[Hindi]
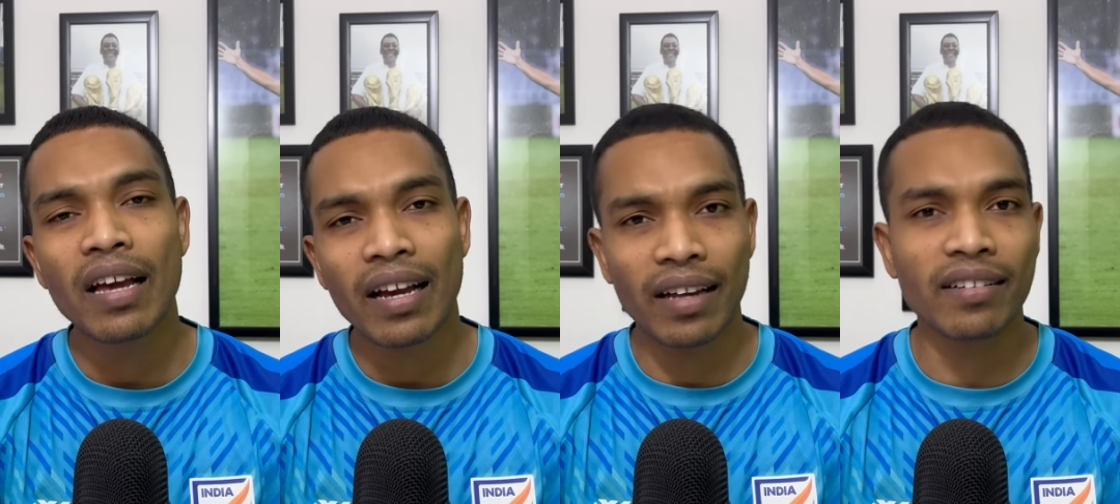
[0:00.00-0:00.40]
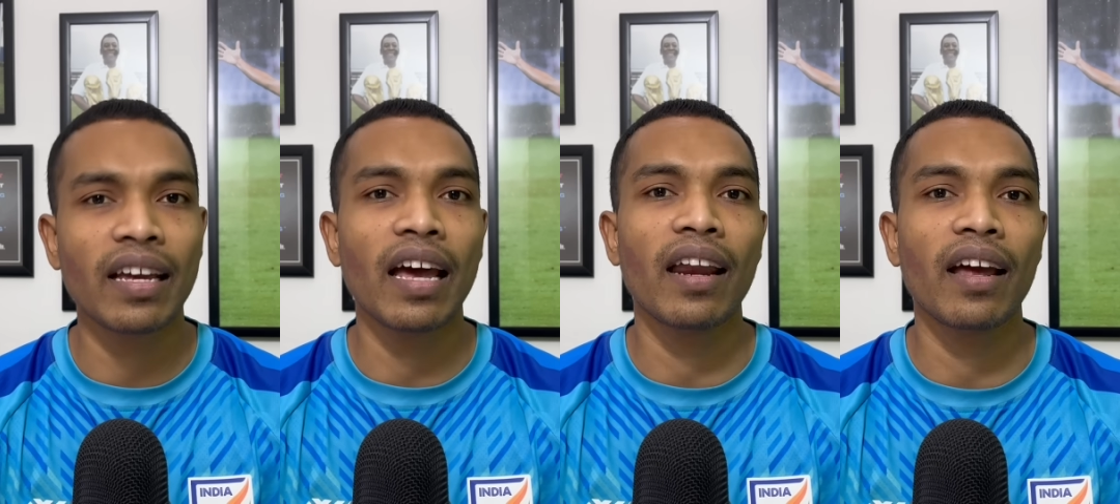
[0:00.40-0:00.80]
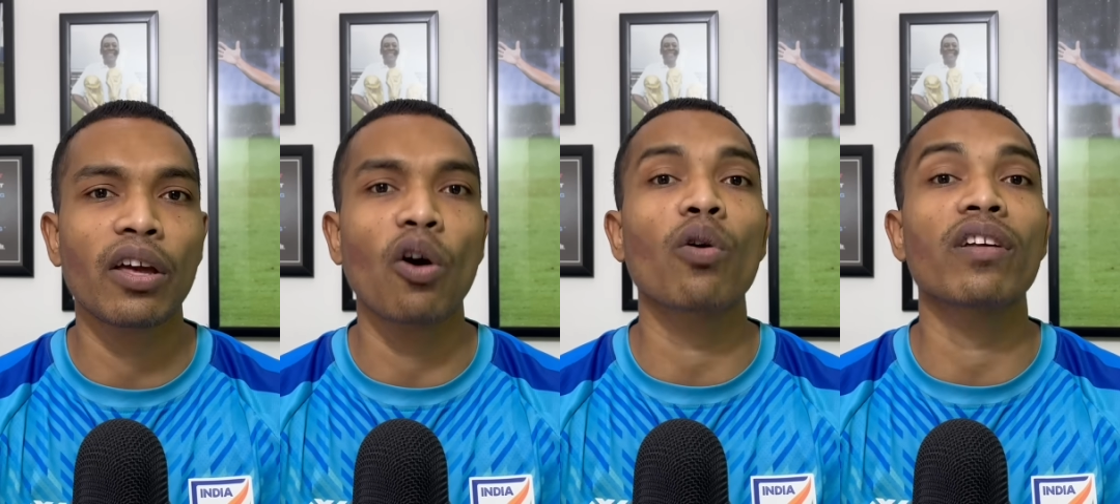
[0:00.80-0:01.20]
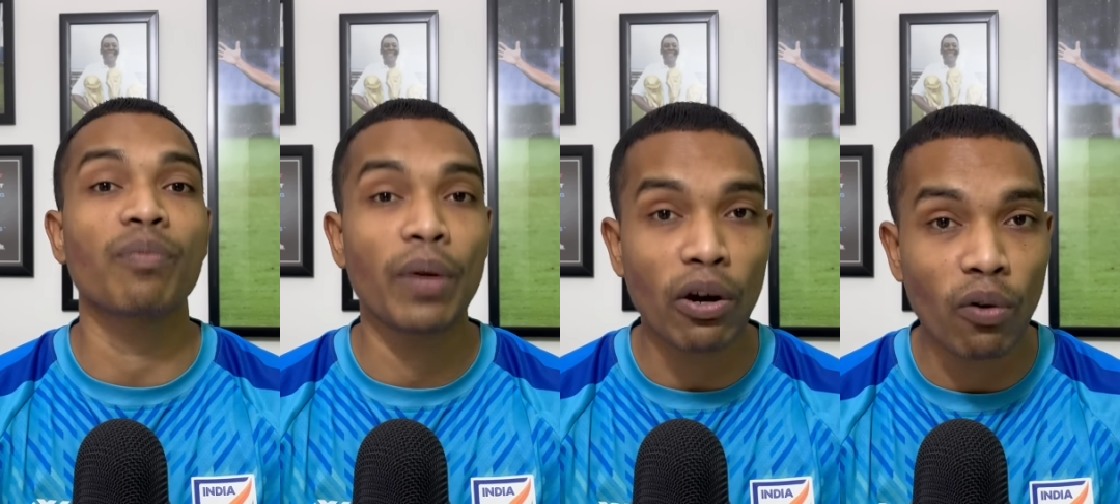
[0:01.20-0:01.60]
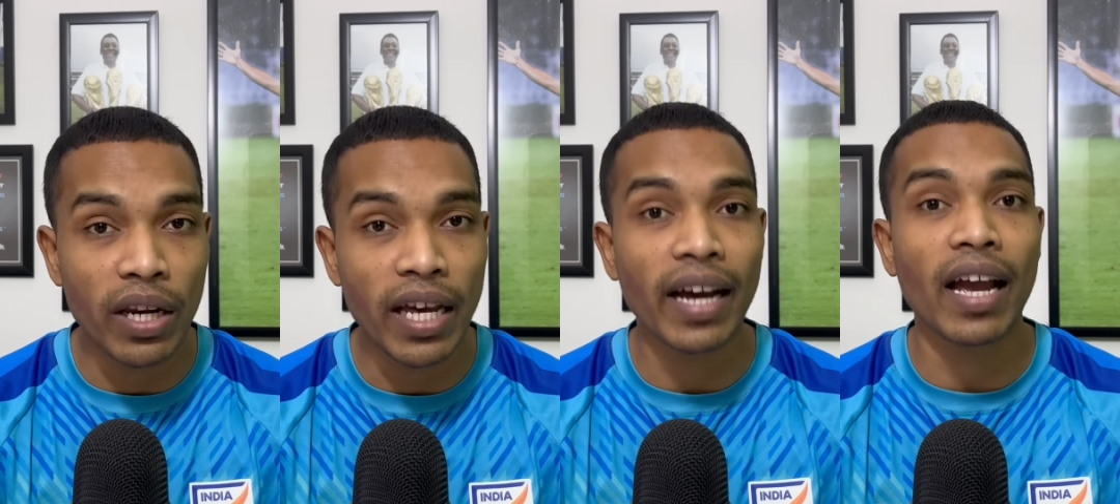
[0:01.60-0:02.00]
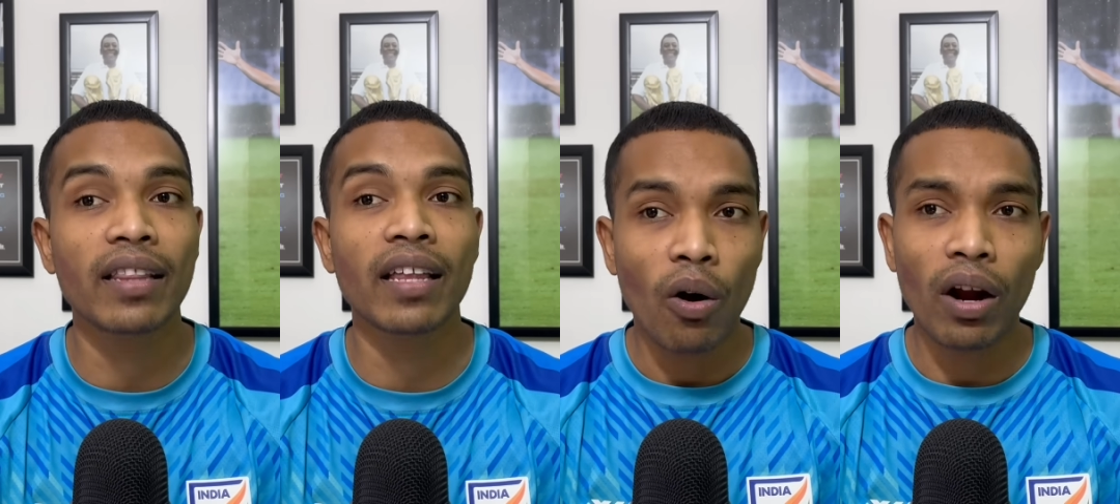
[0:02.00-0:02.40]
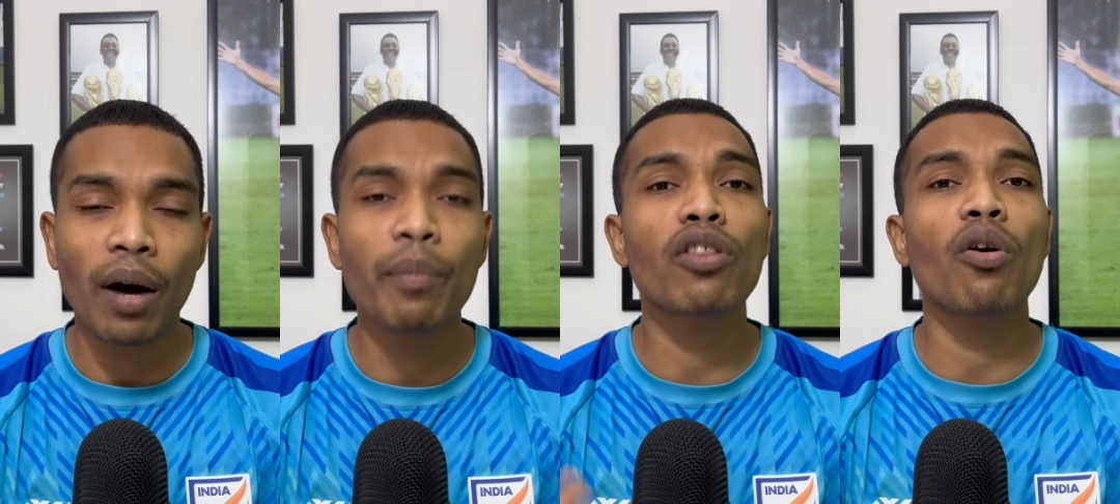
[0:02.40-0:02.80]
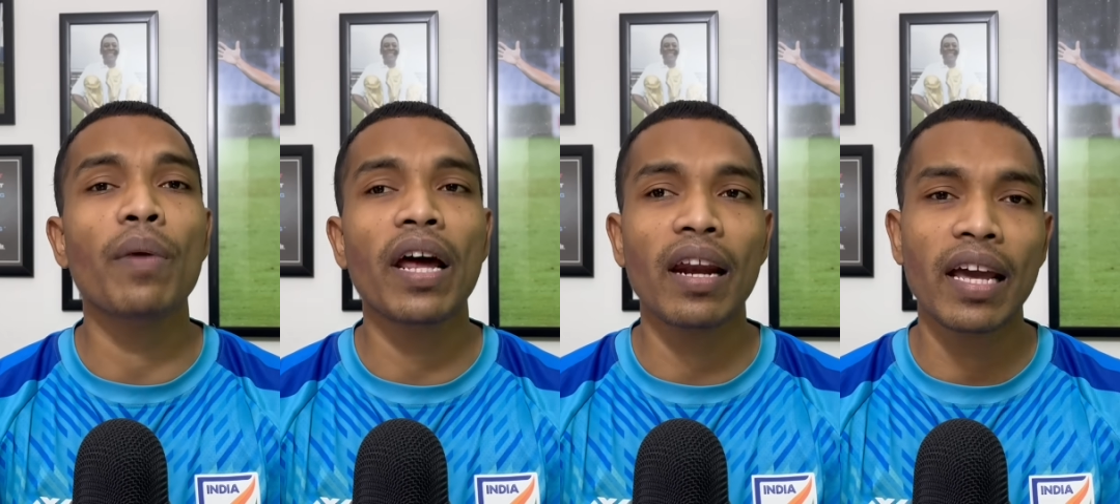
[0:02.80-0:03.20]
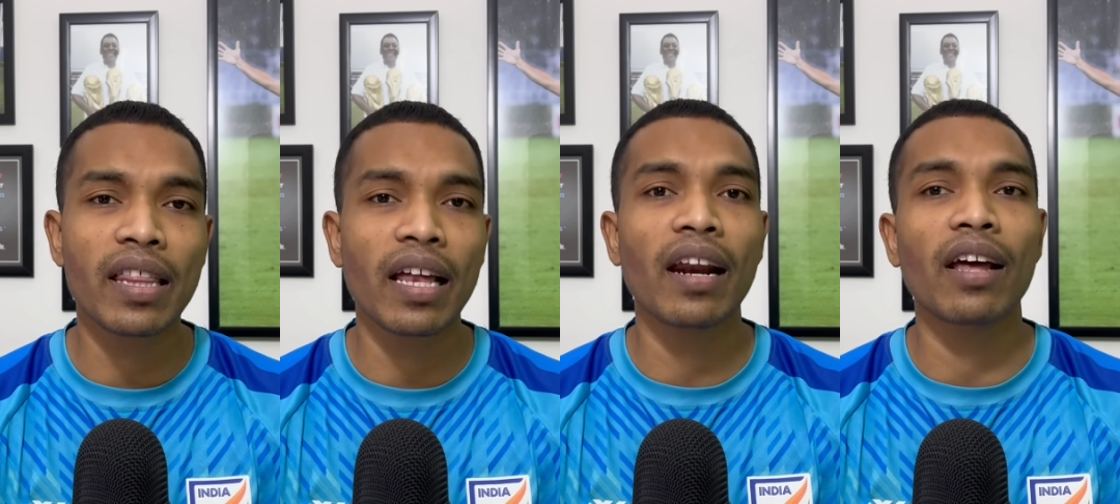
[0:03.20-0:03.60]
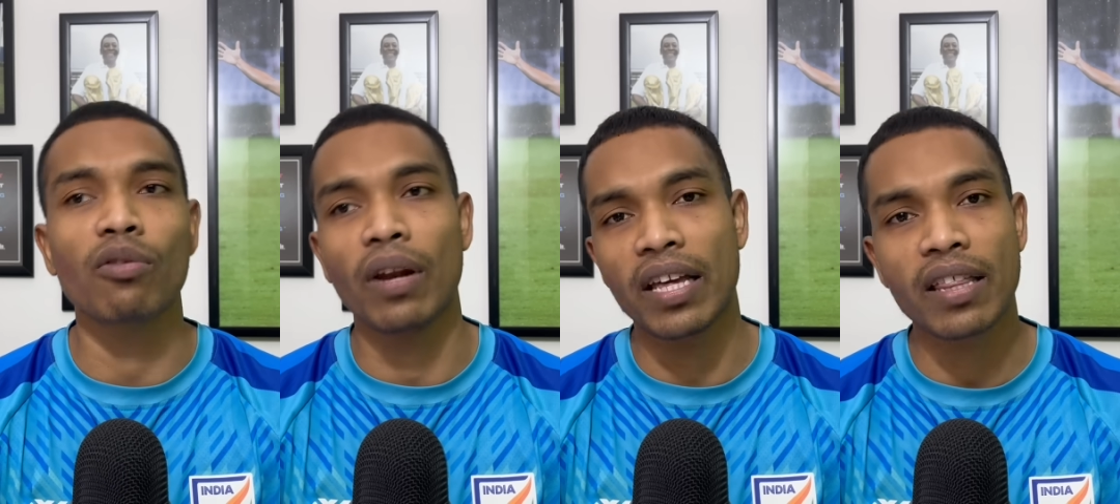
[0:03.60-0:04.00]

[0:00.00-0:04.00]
कैसे क्या रहा क्यों किस प्लेयर को लिया गया था और अभी जो प्लेयर नहीं चल रहा है तो नहीं